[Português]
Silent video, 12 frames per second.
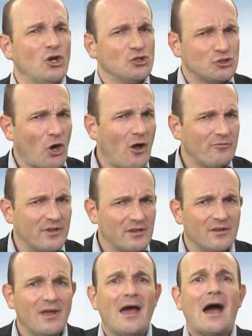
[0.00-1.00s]

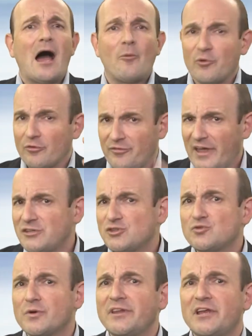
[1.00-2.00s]
Jovem, aproveite
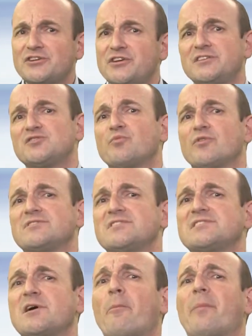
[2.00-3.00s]
sua energia e
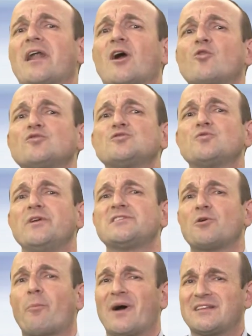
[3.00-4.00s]
disposição para construir
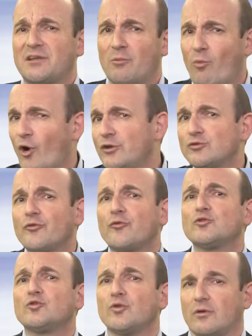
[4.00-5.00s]
seu patrimônio do
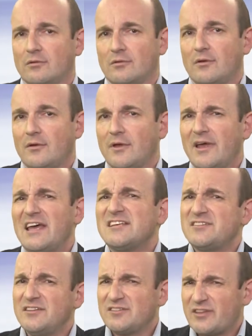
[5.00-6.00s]
futuro.
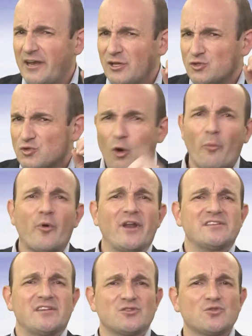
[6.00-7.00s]
Se interessou por
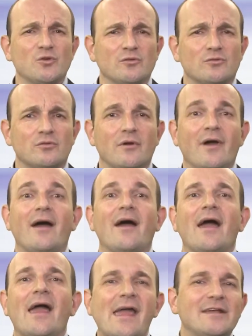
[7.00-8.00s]
esse assunto?
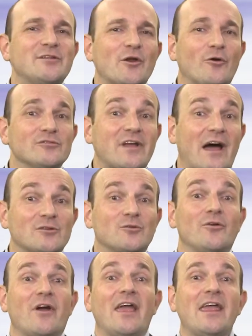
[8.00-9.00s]
Entre em
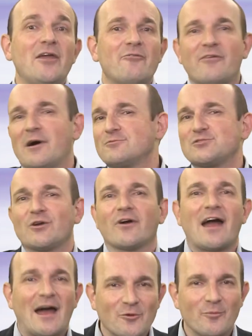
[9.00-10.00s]
contato e vamos
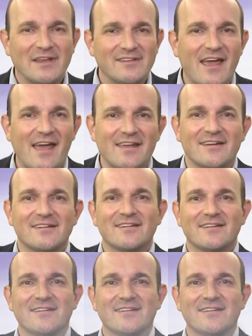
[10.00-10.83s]
trocar uma ideia.